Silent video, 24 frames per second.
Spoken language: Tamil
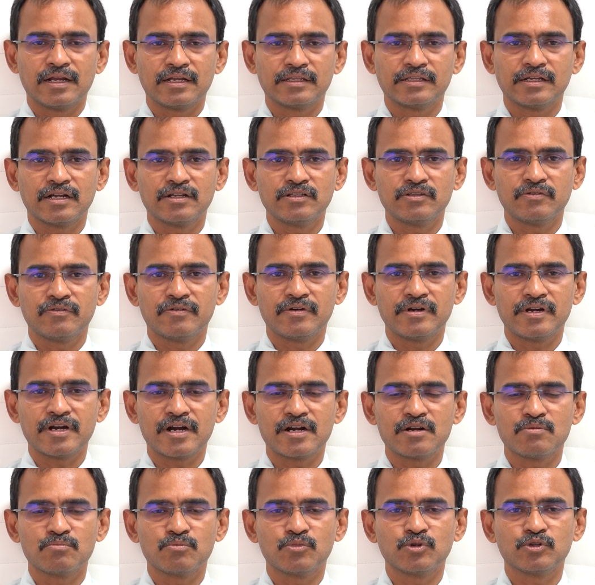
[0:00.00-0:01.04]
ஏதாவது
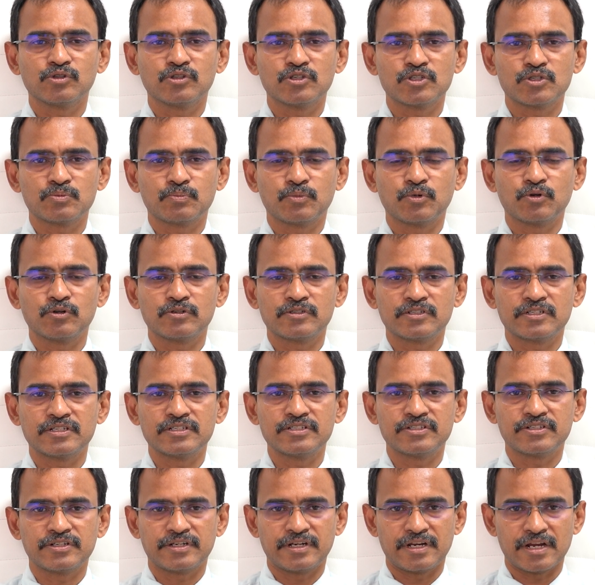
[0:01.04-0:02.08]
விளையாடும் போது ஸ்போர்ட்ஸ்
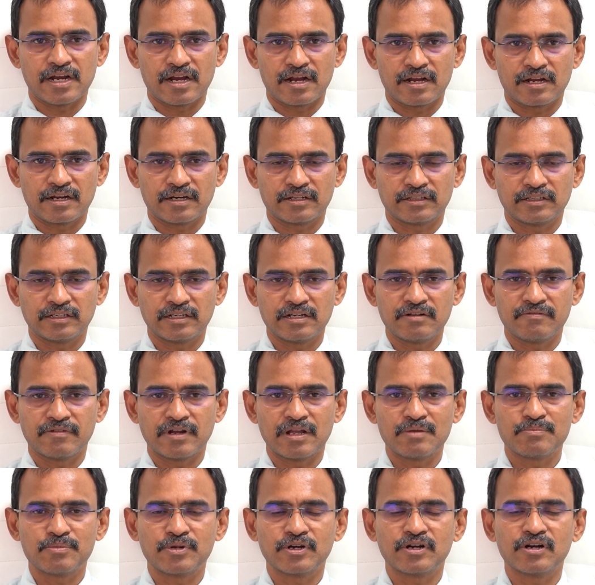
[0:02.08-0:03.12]
இன்ஜுரி ஆகிறதுக்கு
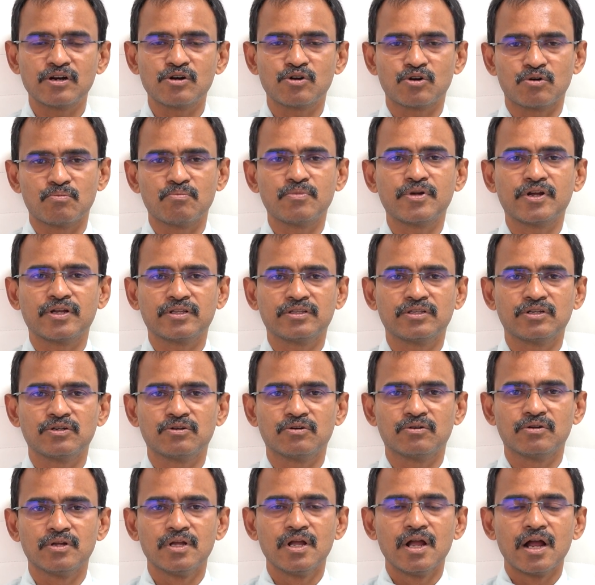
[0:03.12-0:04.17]
வாய்ப்புகள் ரொம்ப
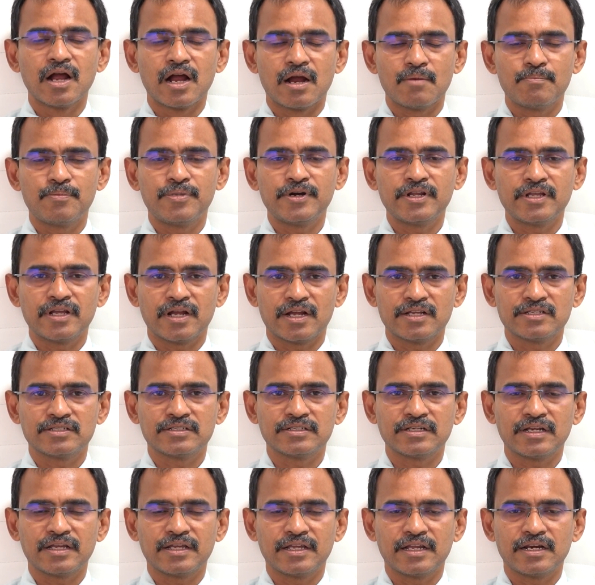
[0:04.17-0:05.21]
அதிகம் அப்படி
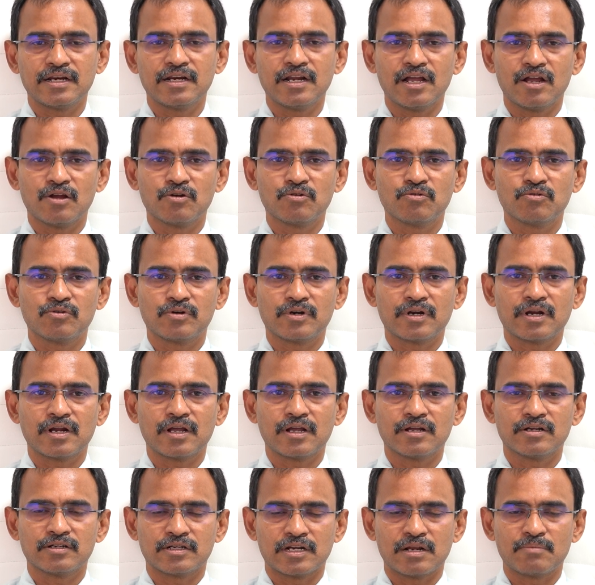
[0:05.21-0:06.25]
ஆச்சுன்னா என்ன
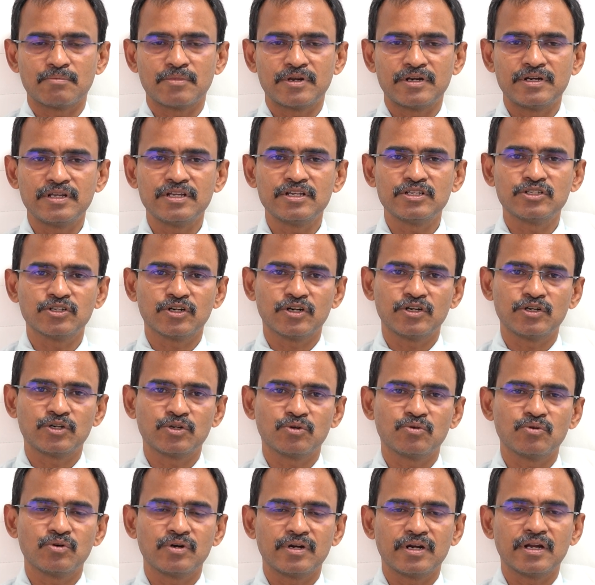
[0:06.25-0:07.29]
ஆகும்னா நம்ம நீ
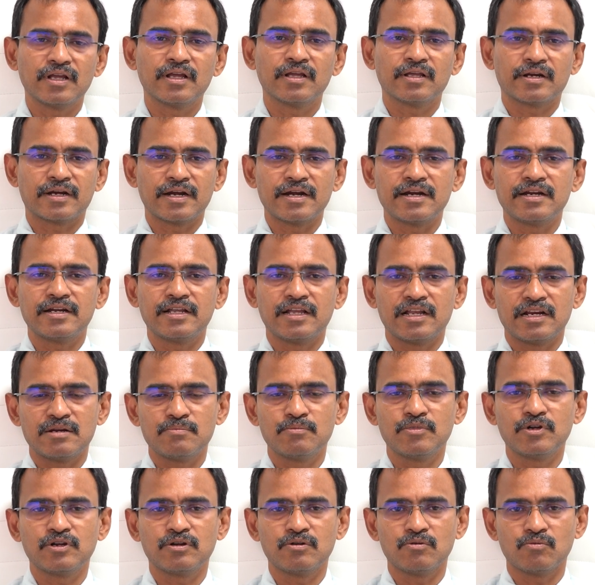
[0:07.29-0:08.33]
ஜாயிண்ட்டுக்குள்ளே ரெண்டு
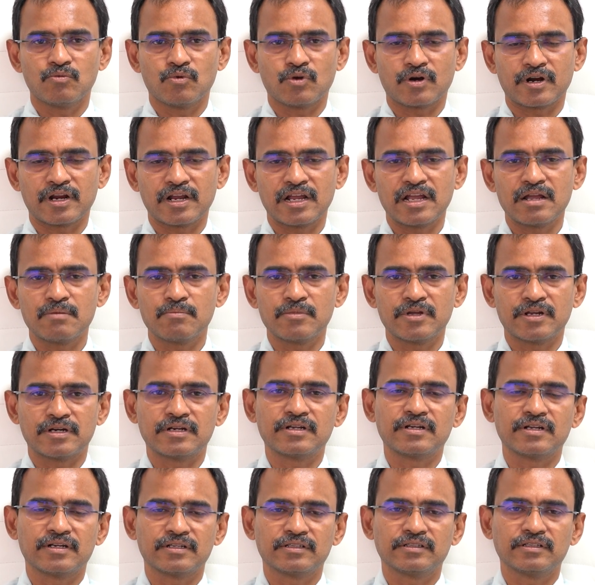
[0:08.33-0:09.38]
எலும்புக்கும் உராயாமல்
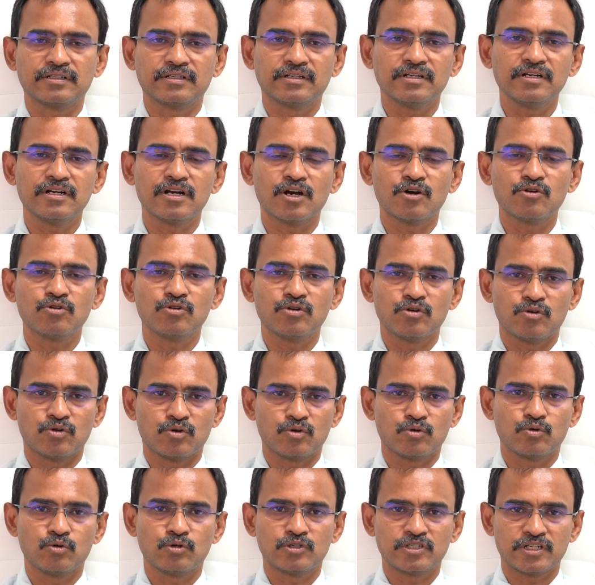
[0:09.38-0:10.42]
இருக்கிறதுக்கு நடு நடுவில்
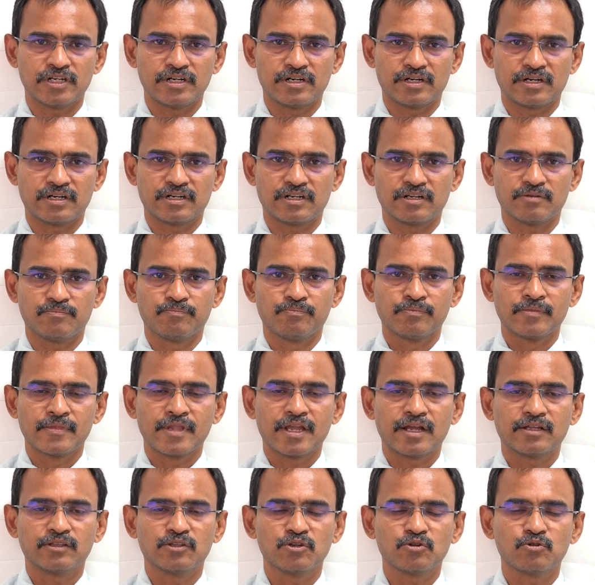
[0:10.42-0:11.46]
ஒரு குஷன் இருக்குது
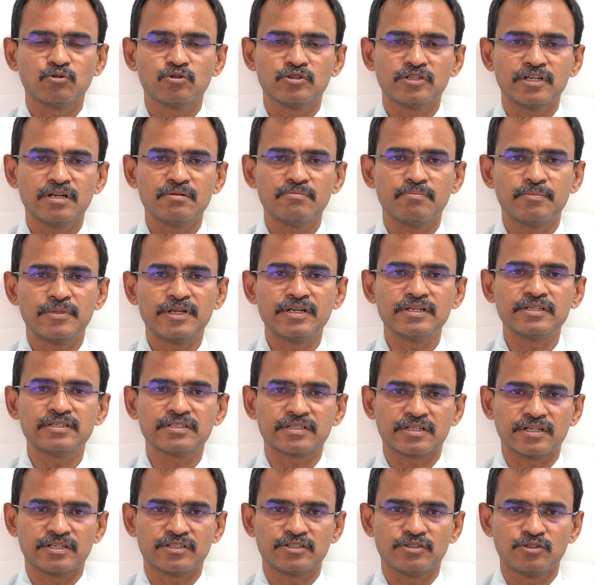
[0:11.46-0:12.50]
அந்த குஷன்
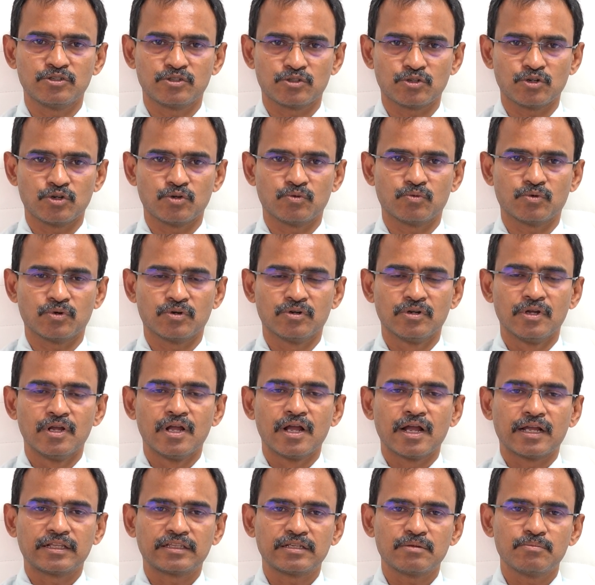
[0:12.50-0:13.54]
மினிஸ்கஸ்னு சொல்லுவோம்
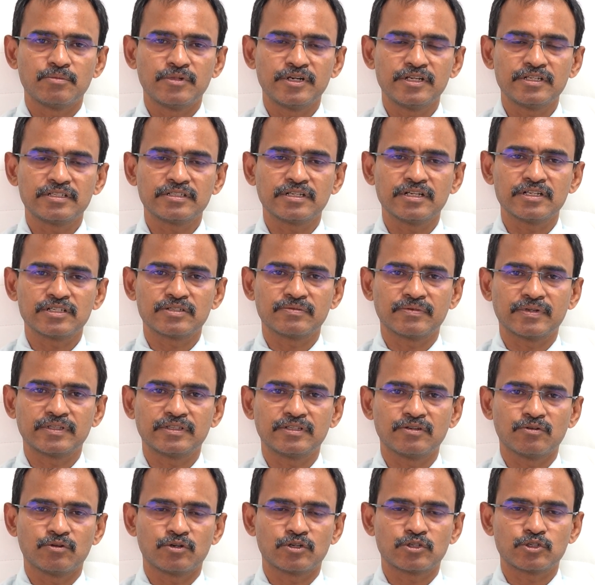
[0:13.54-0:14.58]
அந்த மினிஸ்கஸ்
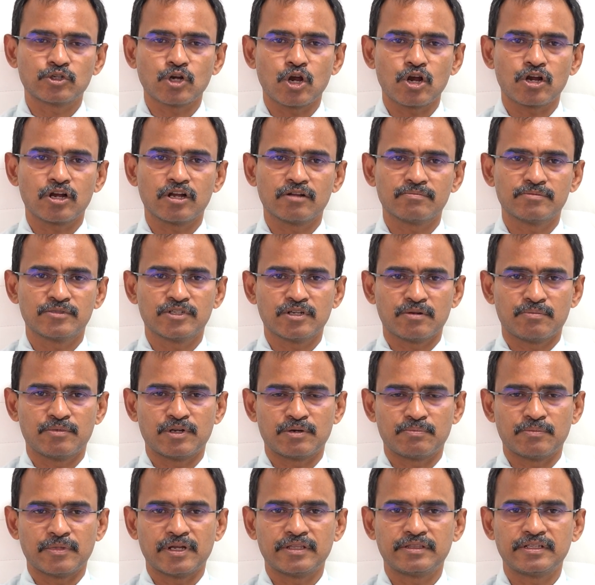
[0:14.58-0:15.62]
வந்து ஒரு ஷாக்
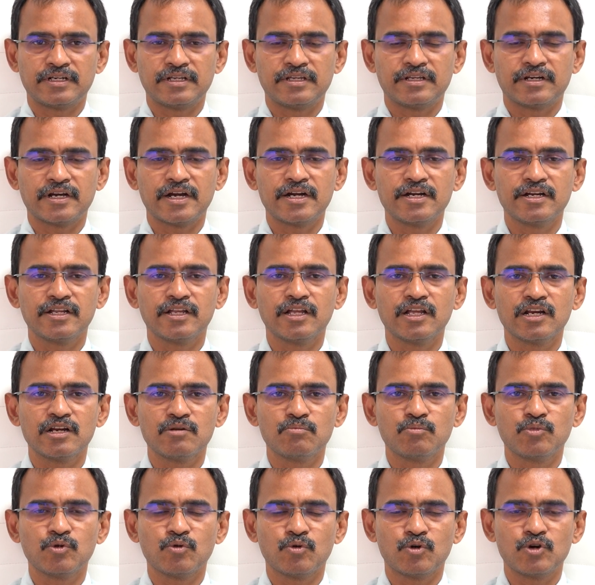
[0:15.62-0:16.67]
அப்சார்பர் மாதிரி ரெண்டு
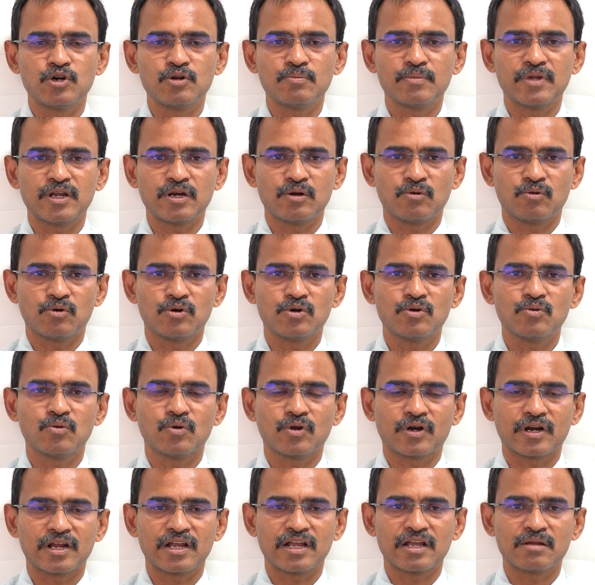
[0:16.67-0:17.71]
எலும்பும் ஒன்று மேலே ஒன்று
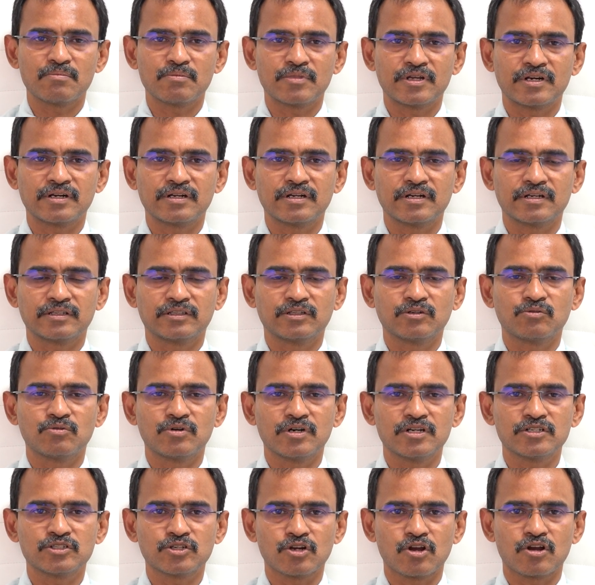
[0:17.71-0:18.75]
உராயாமல்
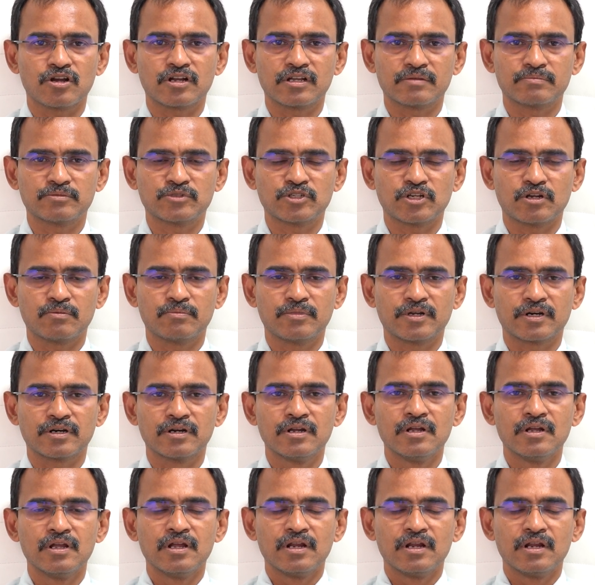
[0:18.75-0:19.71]
இருக்கிறதுக்குள்ளே ஷாக் அப்சார்பர்